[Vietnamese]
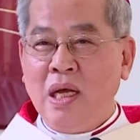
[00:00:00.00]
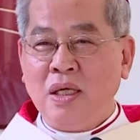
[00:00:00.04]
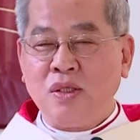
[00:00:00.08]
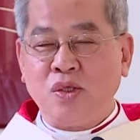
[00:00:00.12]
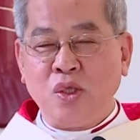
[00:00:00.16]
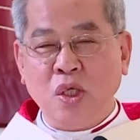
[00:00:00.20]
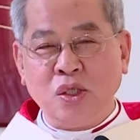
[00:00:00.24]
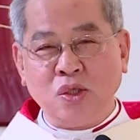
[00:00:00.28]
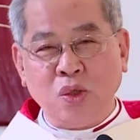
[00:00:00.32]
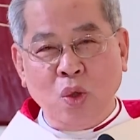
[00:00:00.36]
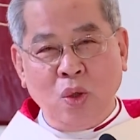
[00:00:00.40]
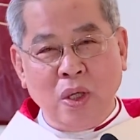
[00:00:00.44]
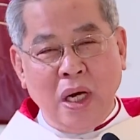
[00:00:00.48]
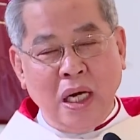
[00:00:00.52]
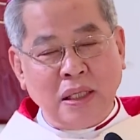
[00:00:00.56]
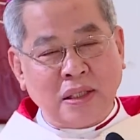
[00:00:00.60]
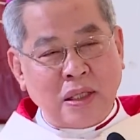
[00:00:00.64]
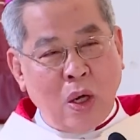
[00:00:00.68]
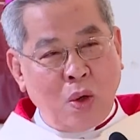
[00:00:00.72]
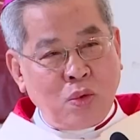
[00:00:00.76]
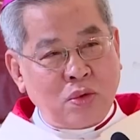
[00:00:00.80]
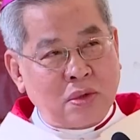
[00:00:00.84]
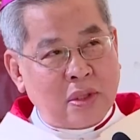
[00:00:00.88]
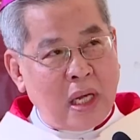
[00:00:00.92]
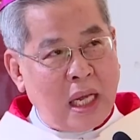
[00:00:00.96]
Chúa Giêsu đến
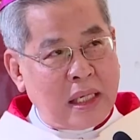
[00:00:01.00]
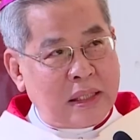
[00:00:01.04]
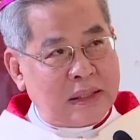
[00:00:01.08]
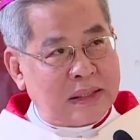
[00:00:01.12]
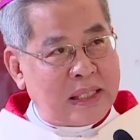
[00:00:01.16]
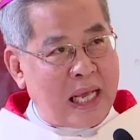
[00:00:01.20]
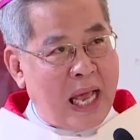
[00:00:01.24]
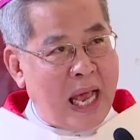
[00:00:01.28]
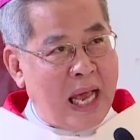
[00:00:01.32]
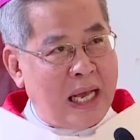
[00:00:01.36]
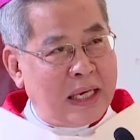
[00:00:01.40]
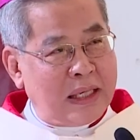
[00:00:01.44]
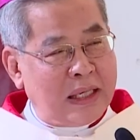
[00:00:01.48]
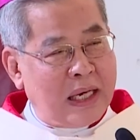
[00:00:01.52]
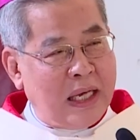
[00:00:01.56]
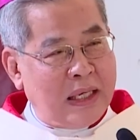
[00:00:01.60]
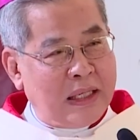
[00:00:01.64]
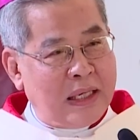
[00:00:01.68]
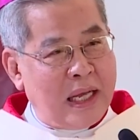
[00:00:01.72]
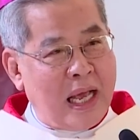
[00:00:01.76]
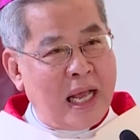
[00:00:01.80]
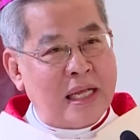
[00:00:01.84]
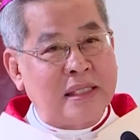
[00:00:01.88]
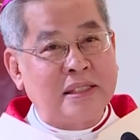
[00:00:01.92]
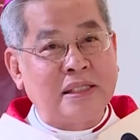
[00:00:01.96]
trong trần gian này
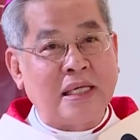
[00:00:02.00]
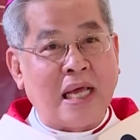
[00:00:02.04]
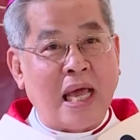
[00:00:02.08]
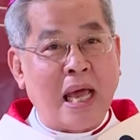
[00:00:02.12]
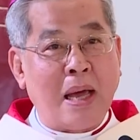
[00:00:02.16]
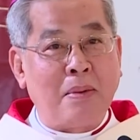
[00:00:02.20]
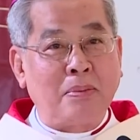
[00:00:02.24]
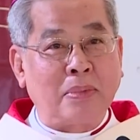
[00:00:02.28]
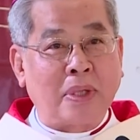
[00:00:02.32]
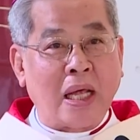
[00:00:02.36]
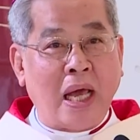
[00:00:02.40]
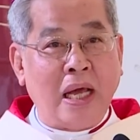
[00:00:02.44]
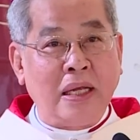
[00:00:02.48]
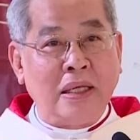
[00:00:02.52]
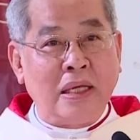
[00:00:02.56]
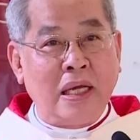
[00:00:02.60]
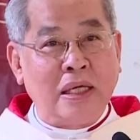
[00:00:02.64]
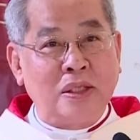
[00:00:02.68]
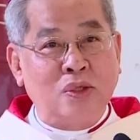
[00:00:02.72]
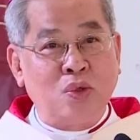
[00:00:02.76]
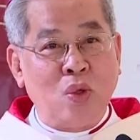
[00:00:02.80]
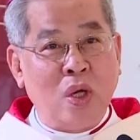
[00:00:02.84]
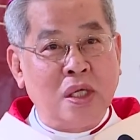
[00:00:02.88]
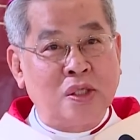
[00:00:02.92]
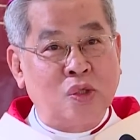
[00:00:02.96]
nhé anh chị em thấy nhé
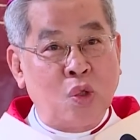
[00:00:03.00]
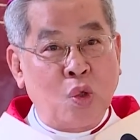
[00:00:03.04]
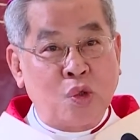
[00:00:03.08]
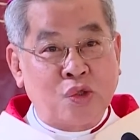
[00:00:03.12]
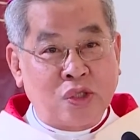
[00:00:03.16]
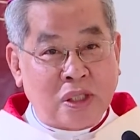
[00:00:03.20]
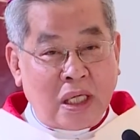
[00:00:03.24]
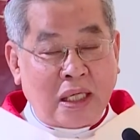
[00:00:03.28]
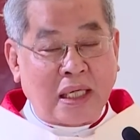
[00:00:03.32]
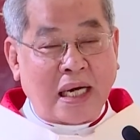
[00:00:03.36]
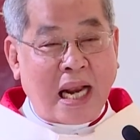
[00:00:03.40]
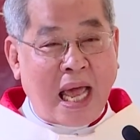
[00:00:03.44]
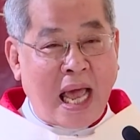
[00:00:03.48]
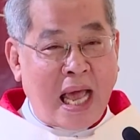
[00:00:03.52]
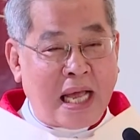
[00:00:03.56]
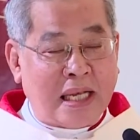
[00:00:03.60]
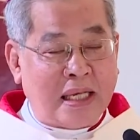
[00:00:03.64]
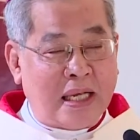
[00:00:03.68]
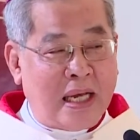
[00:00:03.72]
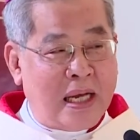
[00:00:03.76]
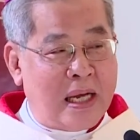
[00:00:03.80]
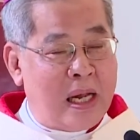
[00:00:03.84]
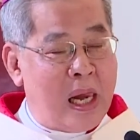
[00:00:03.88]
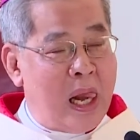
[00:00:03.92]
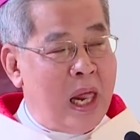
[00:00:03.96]
Chúa Giêsu sinh ra
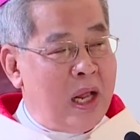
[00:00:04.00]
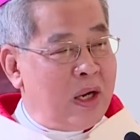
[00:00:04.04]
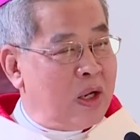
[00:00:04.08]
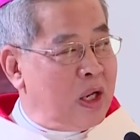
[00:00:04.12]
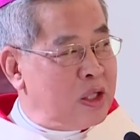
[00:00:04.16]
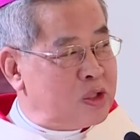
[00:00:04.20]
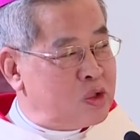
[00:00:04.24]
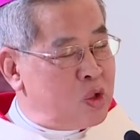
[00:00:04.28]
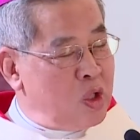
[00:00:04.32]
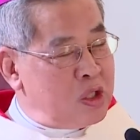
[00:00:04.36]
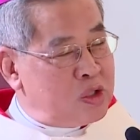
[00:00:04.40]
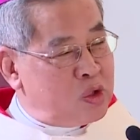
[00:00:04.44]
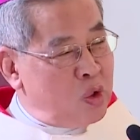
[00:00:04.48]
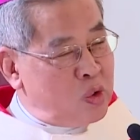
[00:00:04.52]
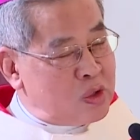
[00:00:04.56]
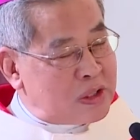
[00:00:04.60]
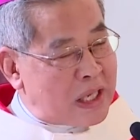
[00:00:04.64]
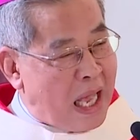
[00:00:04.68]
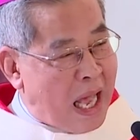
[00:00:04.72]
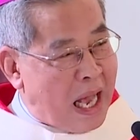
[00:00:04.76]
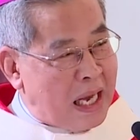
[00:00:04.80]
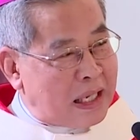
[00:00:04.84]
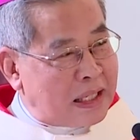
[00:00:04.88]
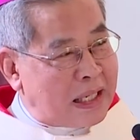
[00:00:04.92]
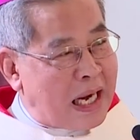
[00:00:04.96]
nhé rồi Chúa Giêsu
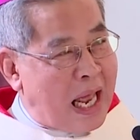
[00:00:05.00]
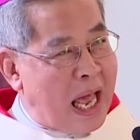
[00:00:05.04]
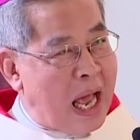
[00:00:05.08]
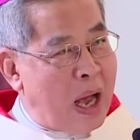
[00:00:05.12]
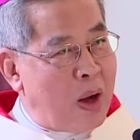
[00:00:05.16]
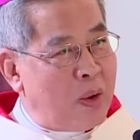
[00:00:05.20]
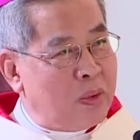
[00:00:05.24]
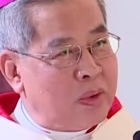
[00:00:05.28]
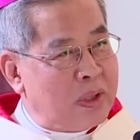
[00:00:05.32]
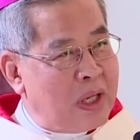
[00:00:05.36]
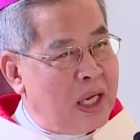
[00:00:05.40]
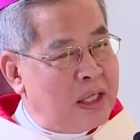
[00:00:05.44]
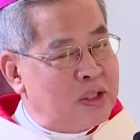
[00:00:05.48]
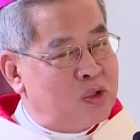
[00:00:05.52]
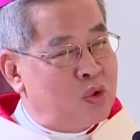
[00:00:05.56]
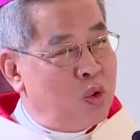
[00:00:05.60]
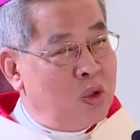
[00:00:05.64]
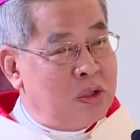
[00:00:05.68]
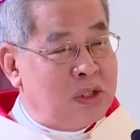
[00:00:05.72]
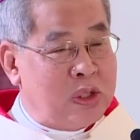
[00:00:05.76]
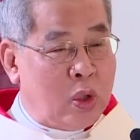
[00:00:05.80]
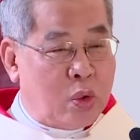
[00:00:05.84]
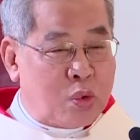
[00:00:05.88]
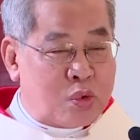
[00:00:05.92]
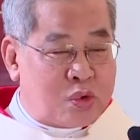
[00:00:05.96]
giảng đạo nhé Chúa
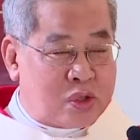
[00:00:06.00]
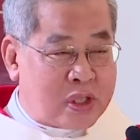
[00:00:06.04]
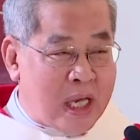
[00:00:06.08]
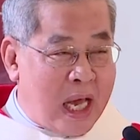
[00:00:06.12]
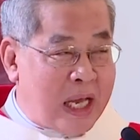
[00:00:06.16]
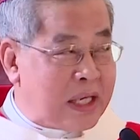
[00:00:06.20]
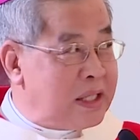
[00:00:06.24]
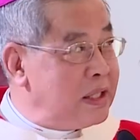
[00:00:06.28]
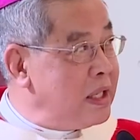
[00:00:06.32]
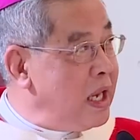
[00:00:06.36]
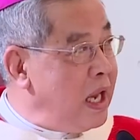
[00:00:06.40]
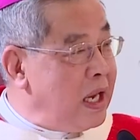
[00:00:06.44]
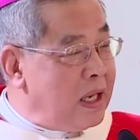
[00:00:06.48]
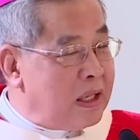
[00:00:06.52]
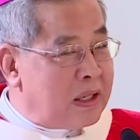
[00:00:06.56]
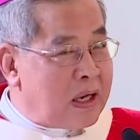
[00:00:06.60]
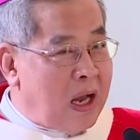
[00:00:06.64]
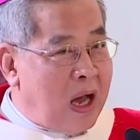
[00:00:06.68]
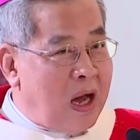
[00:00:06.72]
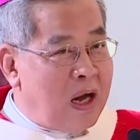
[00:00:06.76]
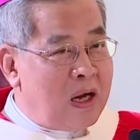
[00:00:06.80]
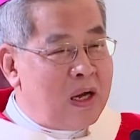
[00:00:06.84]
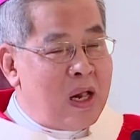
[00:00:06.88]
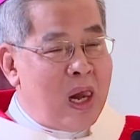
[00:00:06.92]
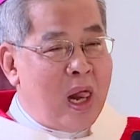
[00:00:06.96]
chịu chết nhé
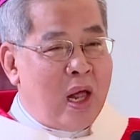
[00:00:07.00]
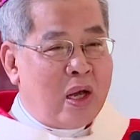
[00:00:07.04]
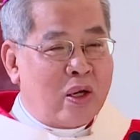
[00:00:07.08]
đó